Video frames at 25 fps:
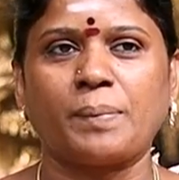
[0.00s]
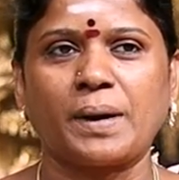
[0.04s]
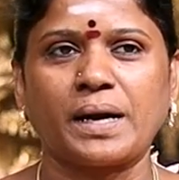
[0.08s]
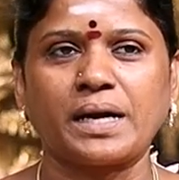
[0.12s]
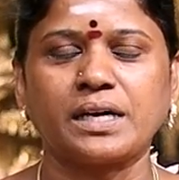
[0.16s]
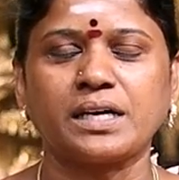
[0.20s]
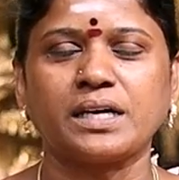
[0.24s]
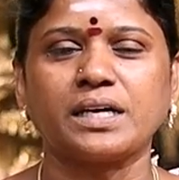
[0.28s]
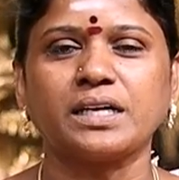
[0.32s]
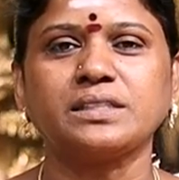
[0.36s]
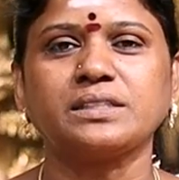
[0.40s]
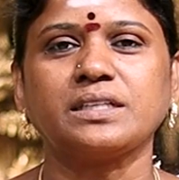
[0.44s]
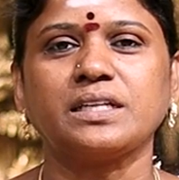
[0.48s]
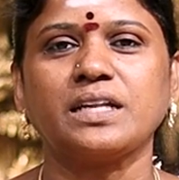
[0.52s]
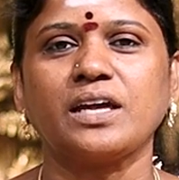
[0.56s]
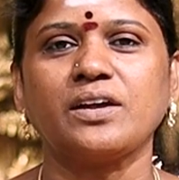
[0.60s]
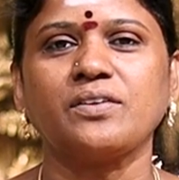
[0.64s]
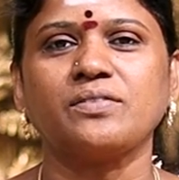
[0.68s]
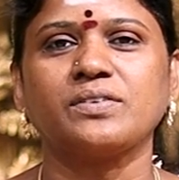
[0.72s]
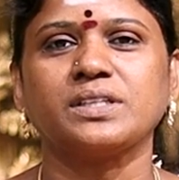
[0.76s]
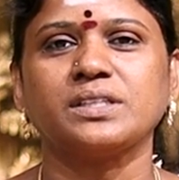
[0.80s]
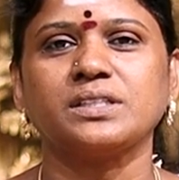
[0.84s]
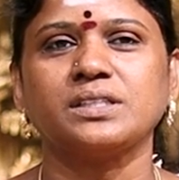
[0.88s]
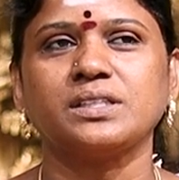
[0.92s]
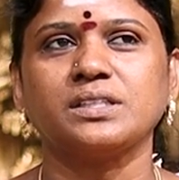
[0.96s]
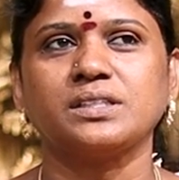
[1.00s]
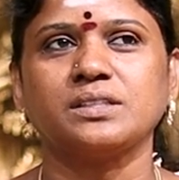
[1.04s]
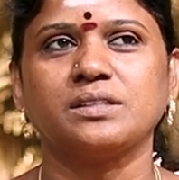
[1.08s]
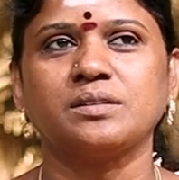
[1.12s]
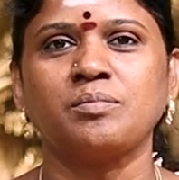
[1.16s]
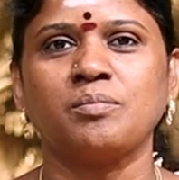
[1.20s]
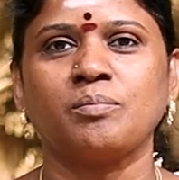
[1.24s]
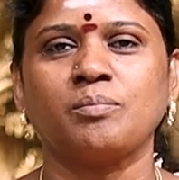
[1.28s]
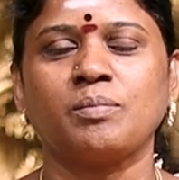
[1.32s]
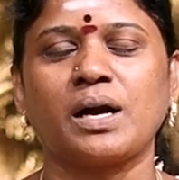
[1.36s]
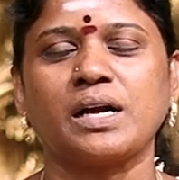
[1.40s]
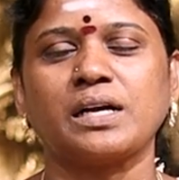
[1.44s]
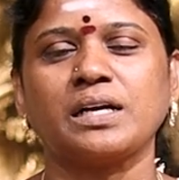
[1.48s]
பக்கத்திலே வந்து
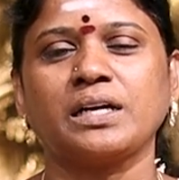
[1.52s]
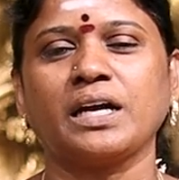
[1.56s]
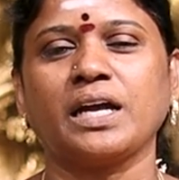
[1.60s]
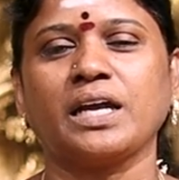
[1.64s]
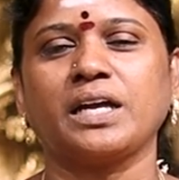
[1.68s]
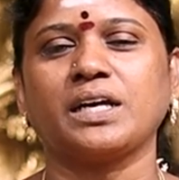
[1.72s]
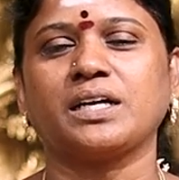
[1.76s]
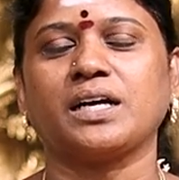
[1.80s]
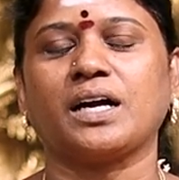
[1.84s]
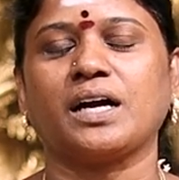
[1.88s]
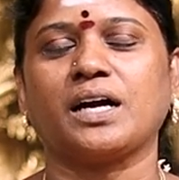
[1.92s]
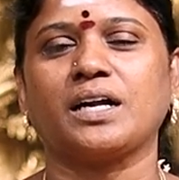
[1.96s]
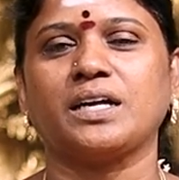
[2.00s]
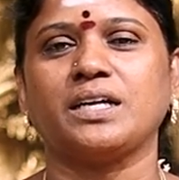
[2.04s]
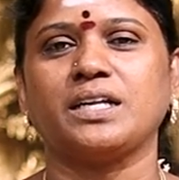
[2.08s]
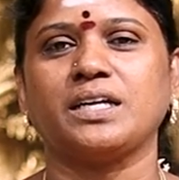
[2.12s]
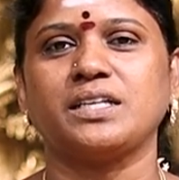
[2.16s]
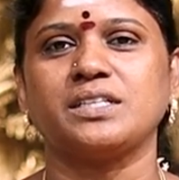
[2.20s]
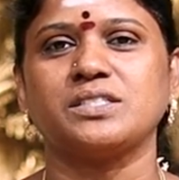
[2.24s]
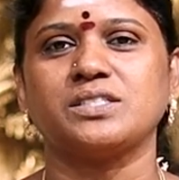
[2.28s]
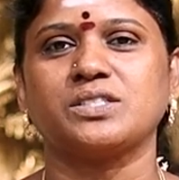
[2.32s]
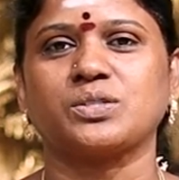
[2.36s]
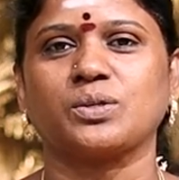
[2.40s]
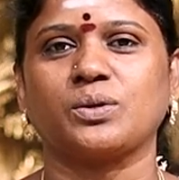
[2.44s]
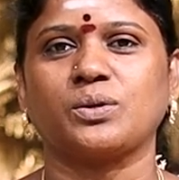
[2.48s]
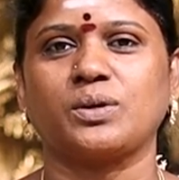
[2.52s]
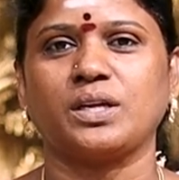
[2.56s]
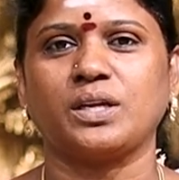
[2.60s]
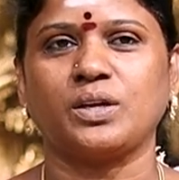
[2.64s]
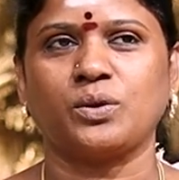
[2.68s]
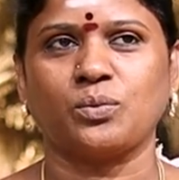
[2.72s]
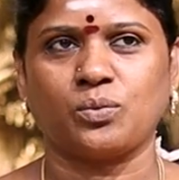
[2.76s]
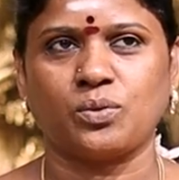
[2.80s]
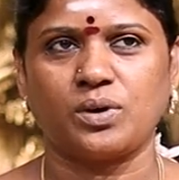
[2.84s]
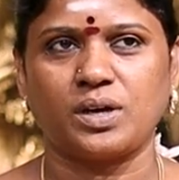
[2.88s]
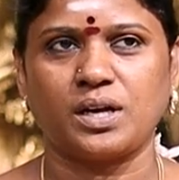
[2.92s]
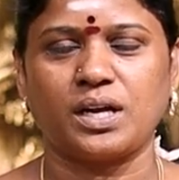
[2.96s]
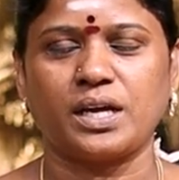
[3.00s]
மங்கை காளின்னு சொல்லி
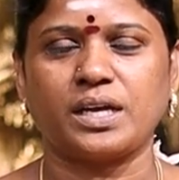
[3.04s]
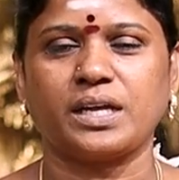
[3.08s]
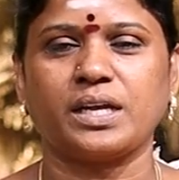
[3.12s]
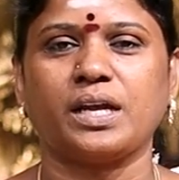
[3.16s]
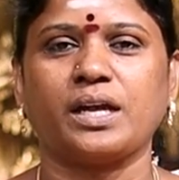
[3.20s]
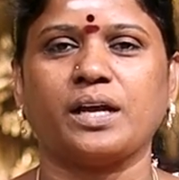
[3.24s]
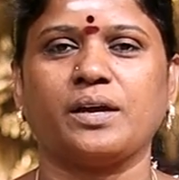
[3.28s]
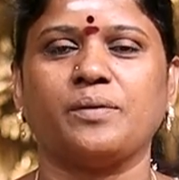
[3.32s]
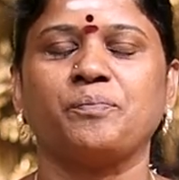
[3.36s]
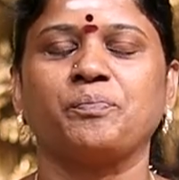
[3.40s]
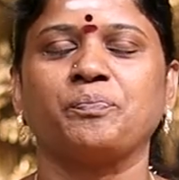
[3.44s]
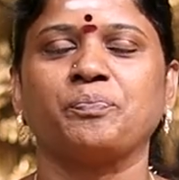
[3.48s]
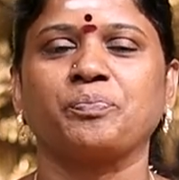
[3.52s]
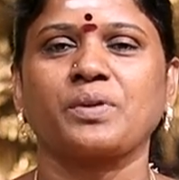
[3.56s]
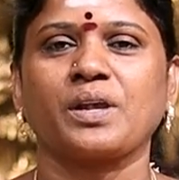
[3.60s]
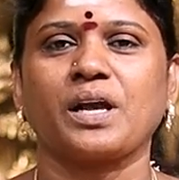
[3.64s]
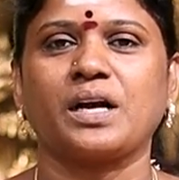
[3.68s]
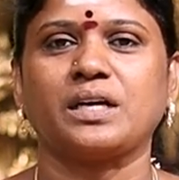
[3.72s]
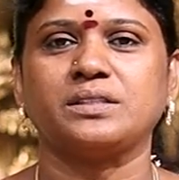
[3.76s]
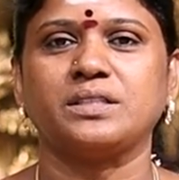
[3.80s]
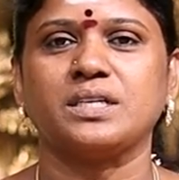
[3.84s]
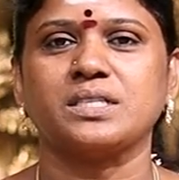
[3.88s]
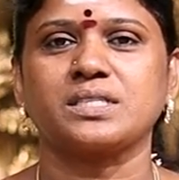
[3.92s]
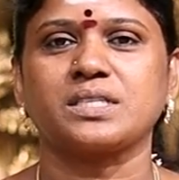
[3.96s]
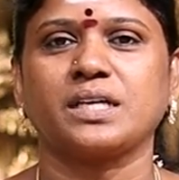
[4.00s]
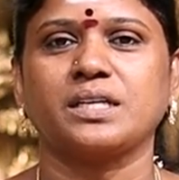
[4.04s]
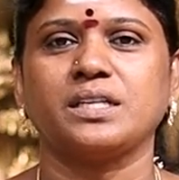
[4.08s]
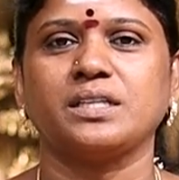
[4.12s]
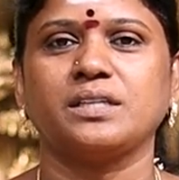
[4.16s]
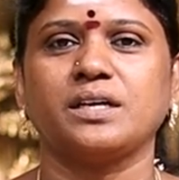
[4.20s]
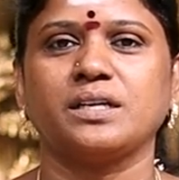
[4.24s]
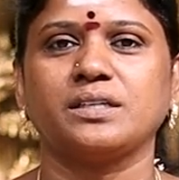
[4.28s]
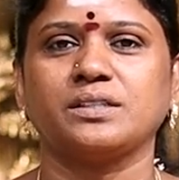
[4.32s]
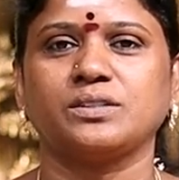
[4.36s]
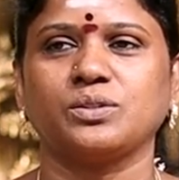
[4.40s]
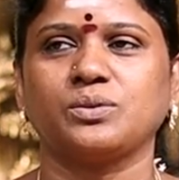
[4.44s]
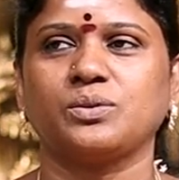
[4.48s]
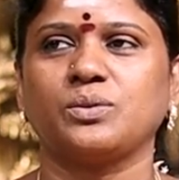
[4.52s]
உள்ளேயே அந்த
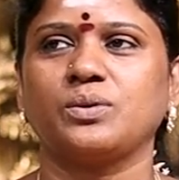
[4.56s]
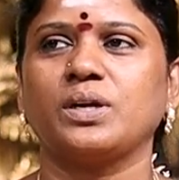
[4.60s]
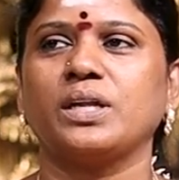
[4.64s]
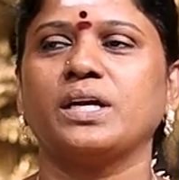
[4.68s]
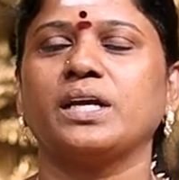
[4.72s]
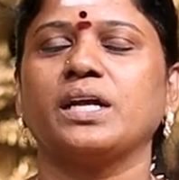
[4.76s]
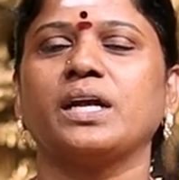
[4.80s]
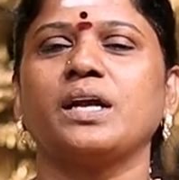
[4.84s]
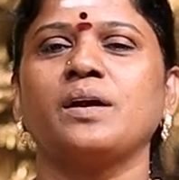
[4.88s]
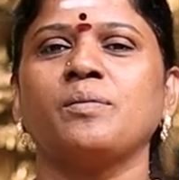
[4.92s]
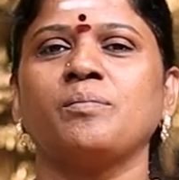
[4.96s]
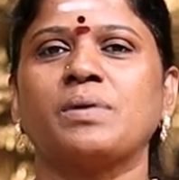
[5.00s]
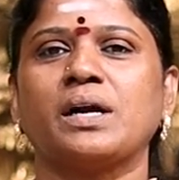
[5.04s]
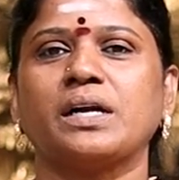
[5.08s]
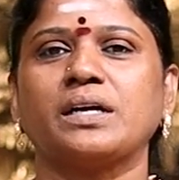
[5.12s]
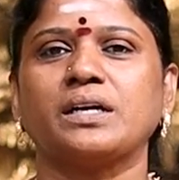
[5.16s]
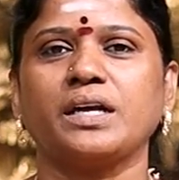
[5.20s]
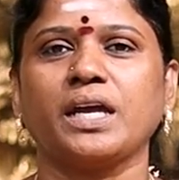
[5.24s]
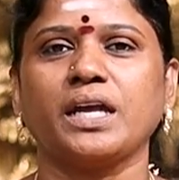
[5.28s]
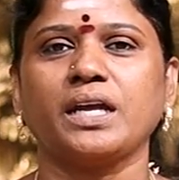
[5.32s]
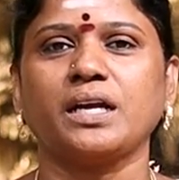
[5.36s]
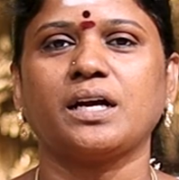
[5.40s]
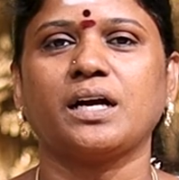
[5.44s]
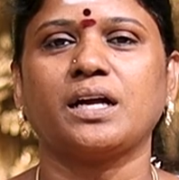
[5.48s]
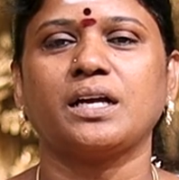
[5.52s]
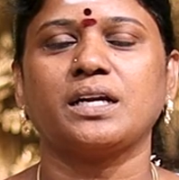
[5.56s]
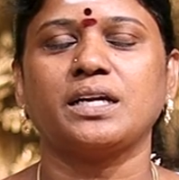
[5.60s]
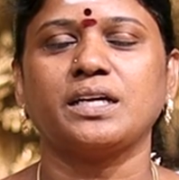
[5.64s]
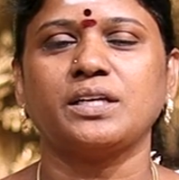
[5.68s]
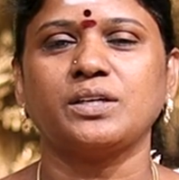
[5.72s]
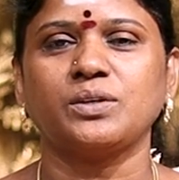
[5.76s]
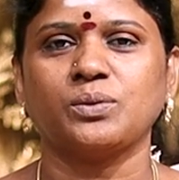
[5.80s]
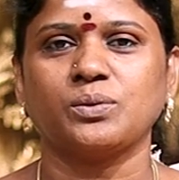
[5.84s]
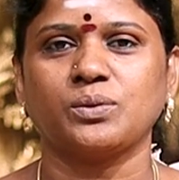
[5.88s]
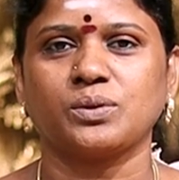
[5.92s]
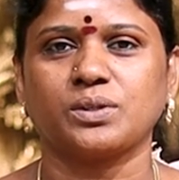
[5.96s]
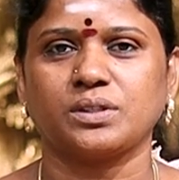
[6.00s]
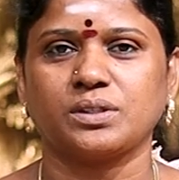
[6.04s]
சன்னிதானத்துக்குள்ளேயே மங்கை
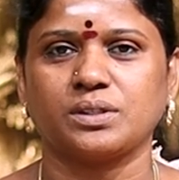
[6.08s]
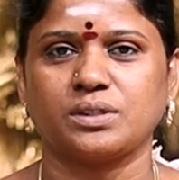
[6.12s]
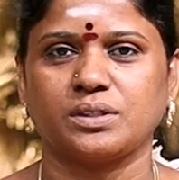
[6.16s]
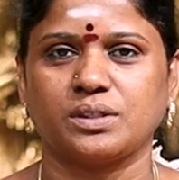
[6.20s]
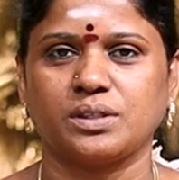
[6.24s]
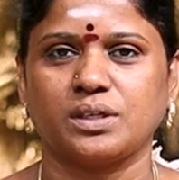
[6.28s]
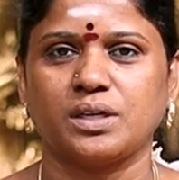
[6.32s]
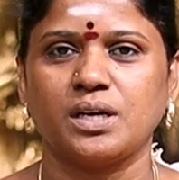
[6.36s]
காளின்னு ஒரு